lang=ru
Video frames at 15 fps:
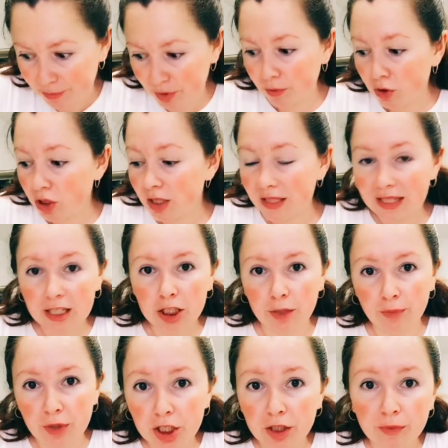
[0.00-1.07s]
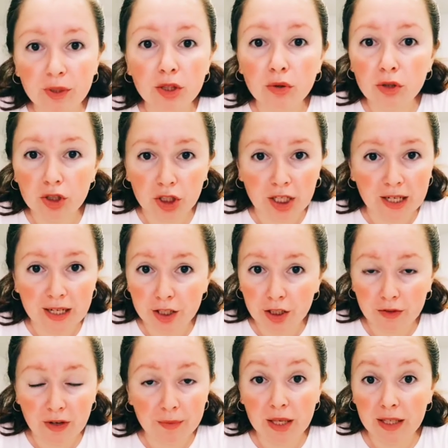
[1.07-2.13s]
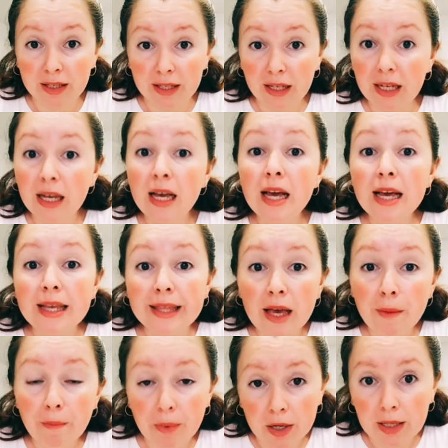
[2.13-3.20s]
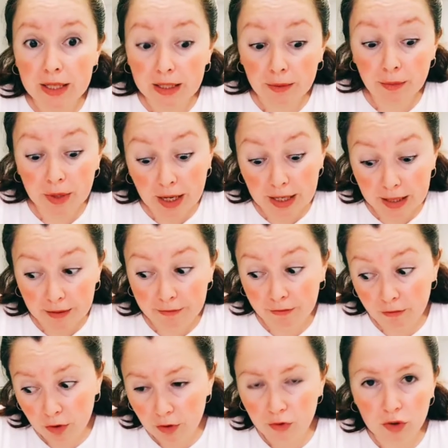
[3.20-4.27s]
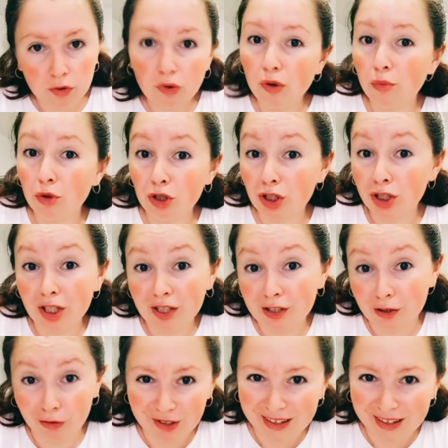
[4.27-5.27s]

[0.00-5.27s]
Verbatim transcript: Потому что с нашей пищей мы должное количество омеги-3 не потребляем. Вот и все. Но можете рискнуть.